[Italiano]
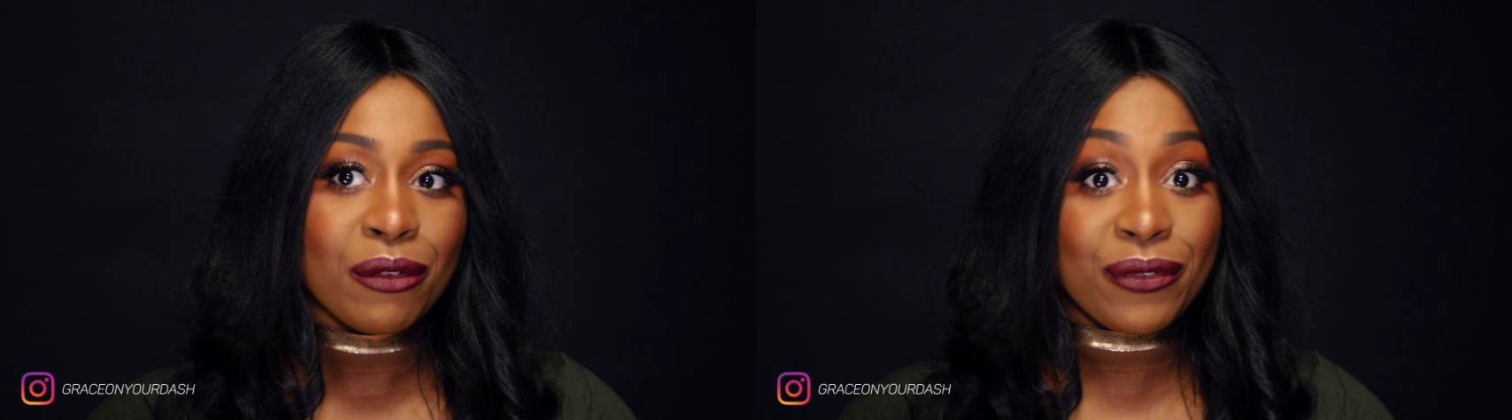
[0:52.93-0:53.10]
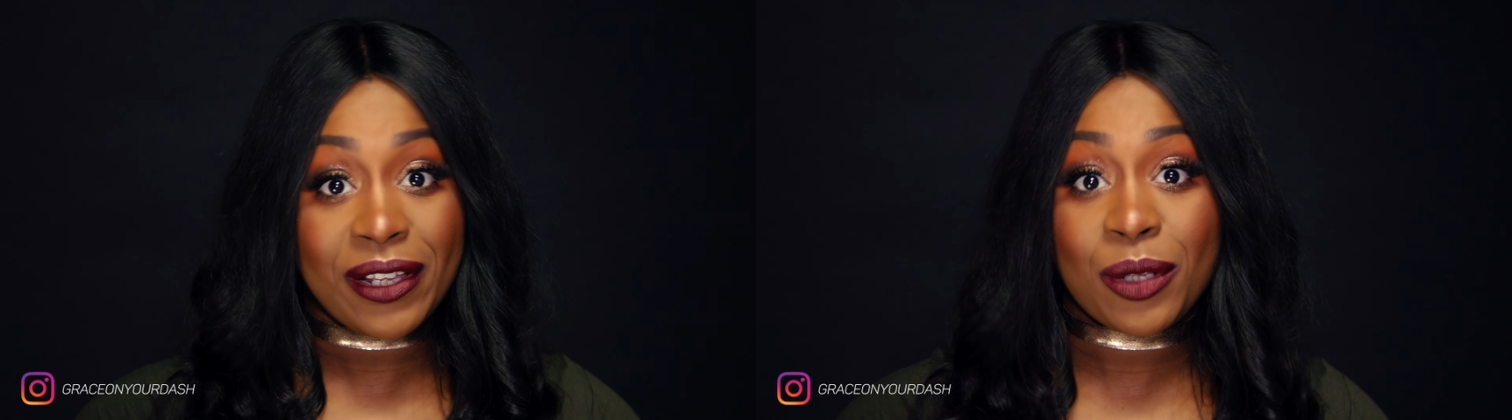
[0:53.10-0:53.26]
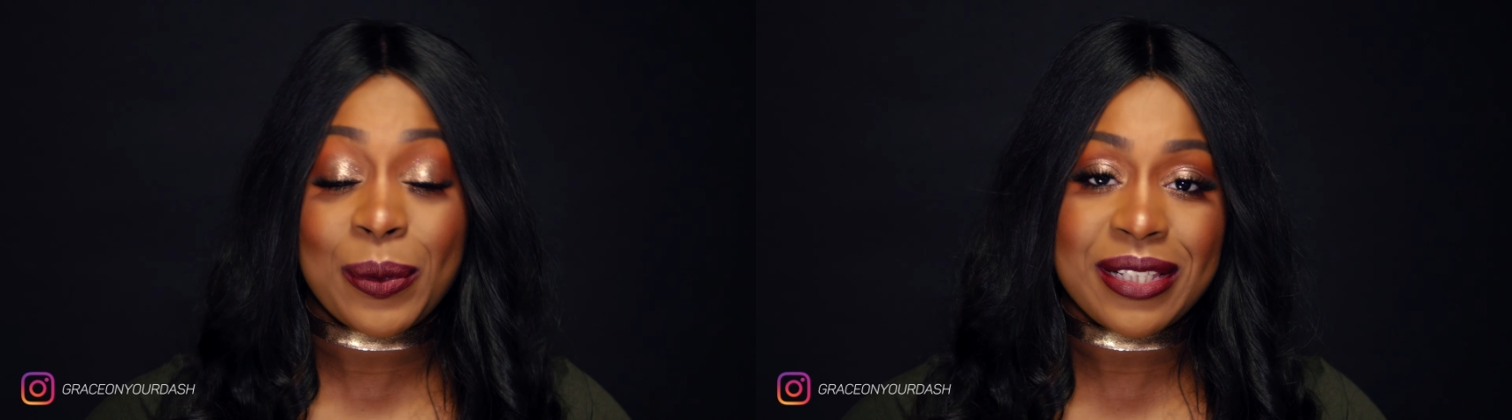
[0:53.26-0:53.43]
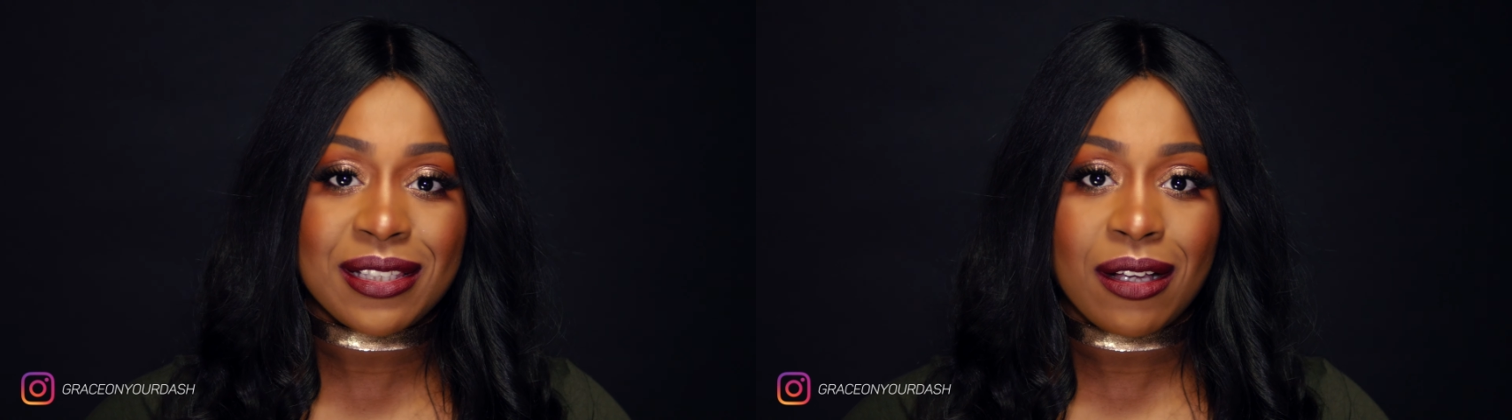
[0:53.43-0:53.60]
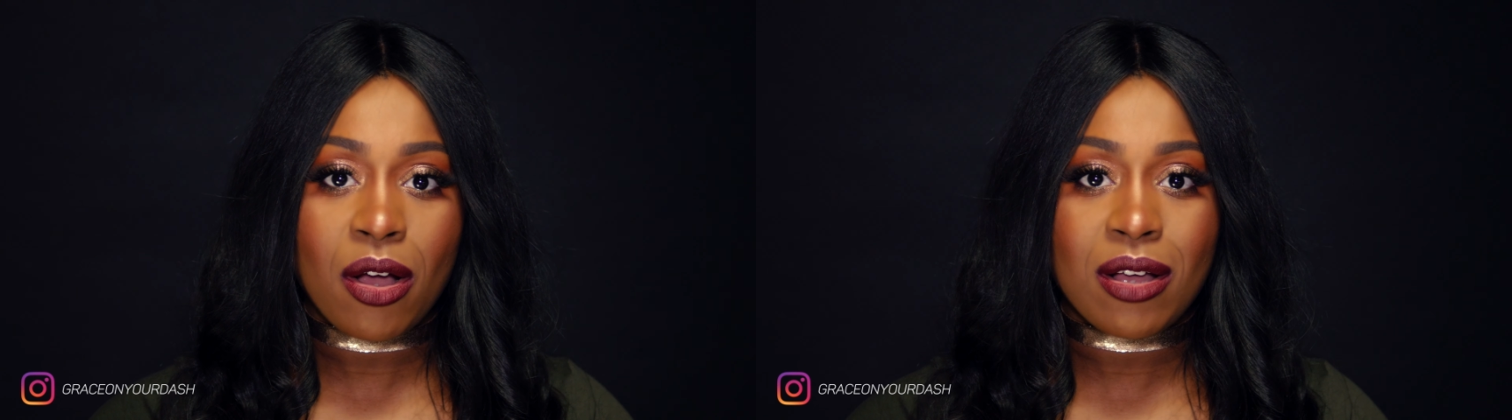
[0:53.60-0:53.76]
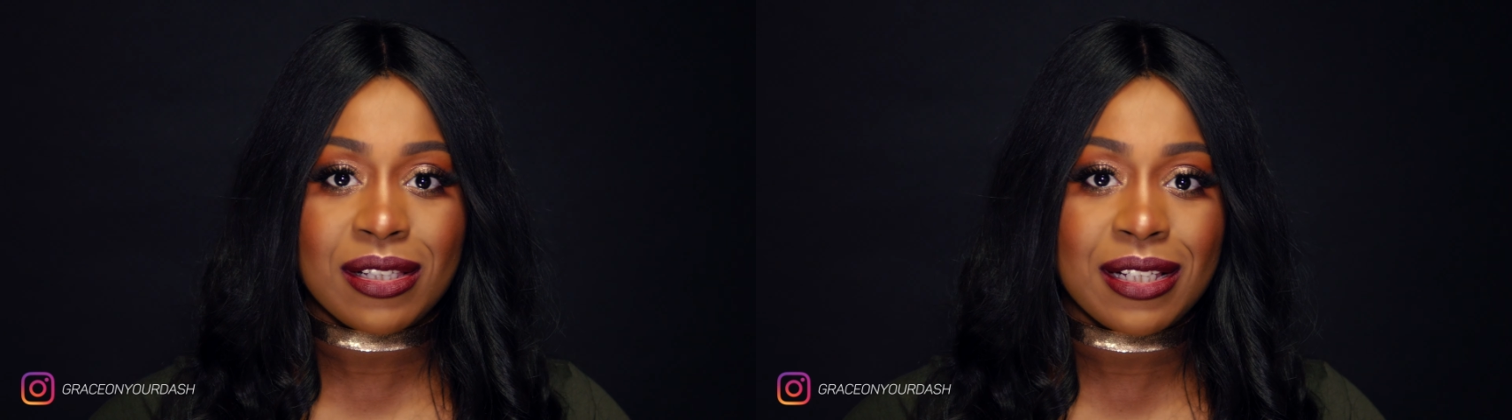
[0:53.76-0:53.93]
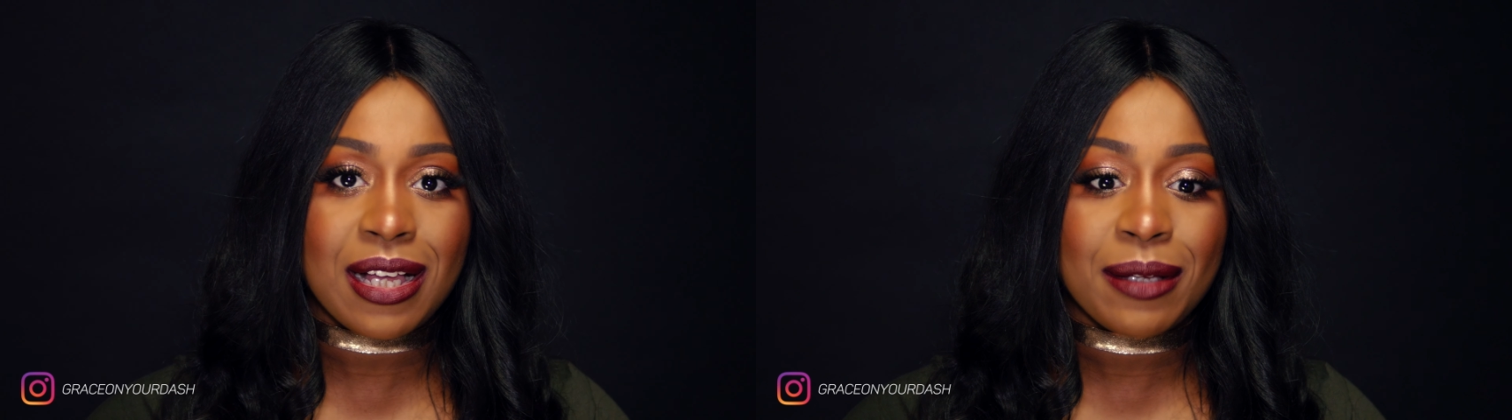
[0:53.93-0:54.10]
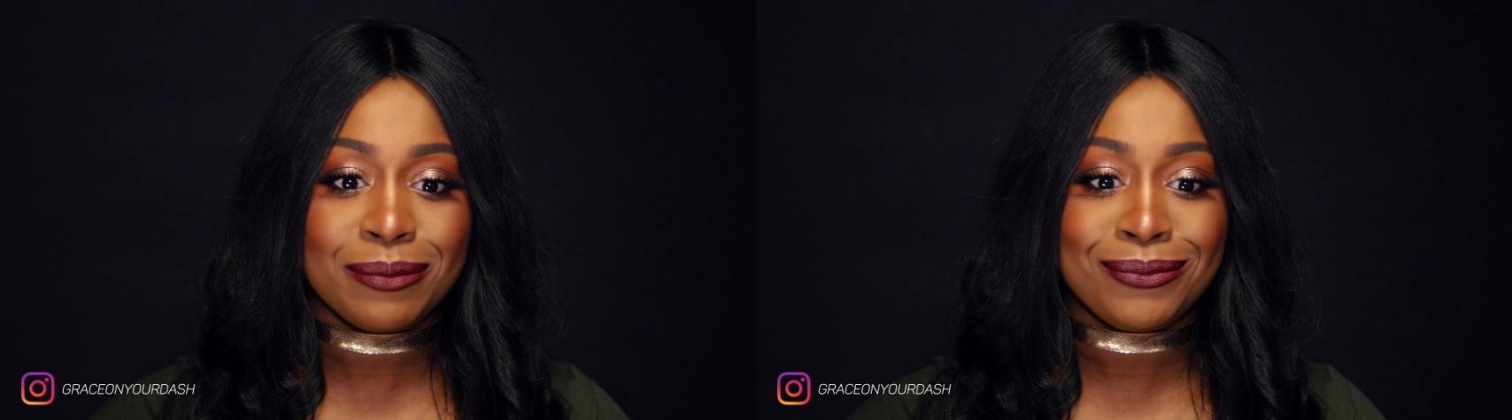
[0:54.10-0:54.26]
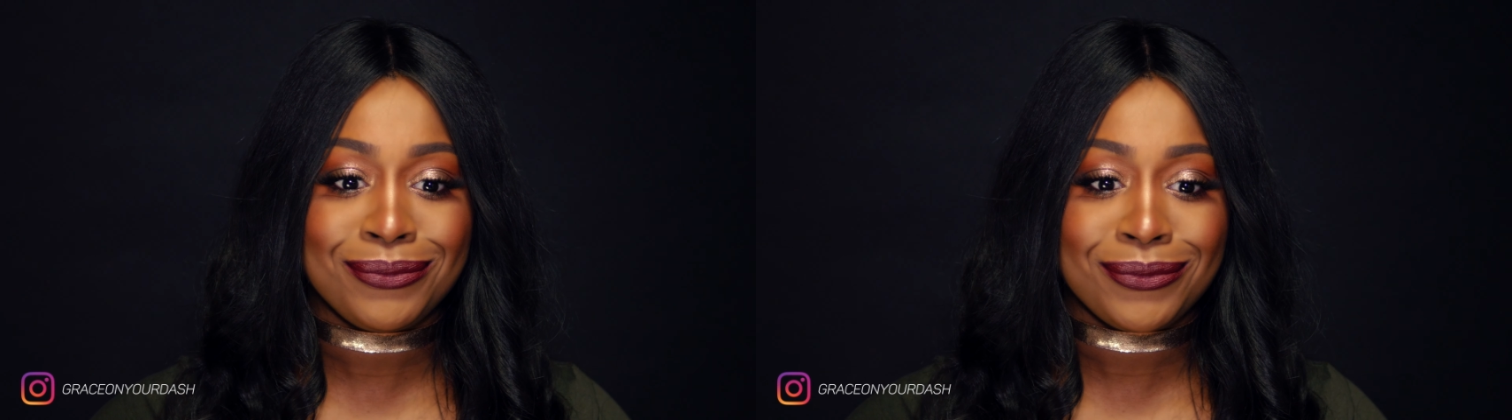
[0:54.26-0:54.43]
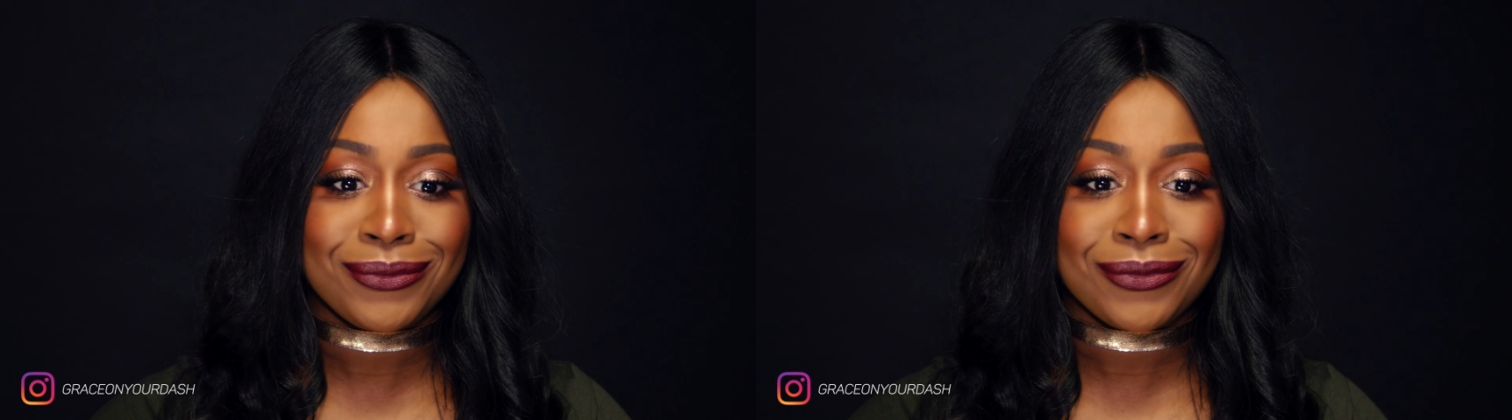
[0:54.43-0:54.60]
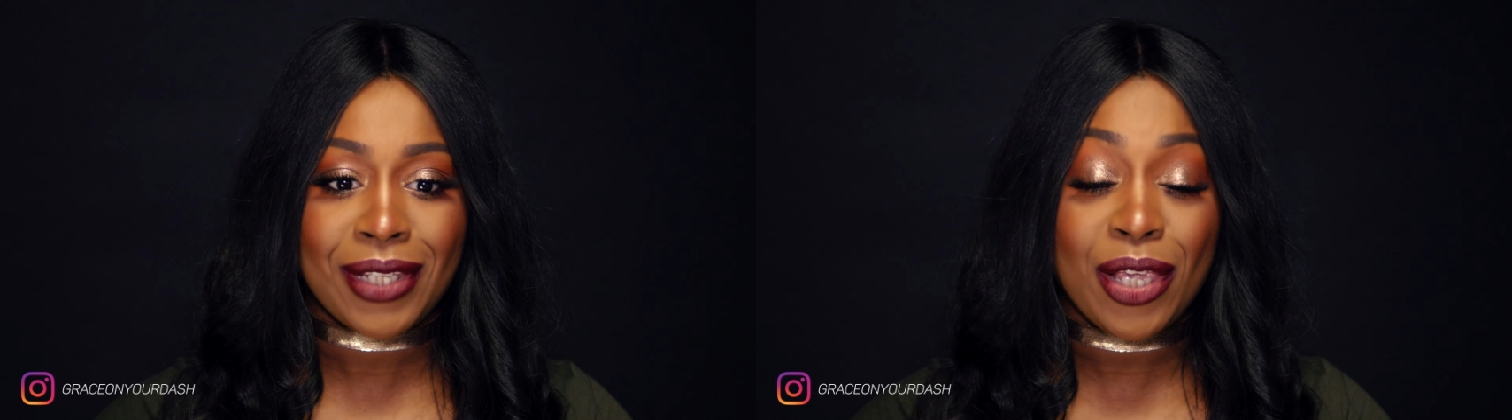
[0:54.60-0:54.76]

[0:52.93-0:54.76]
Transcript: fare questa cosa mh, mm,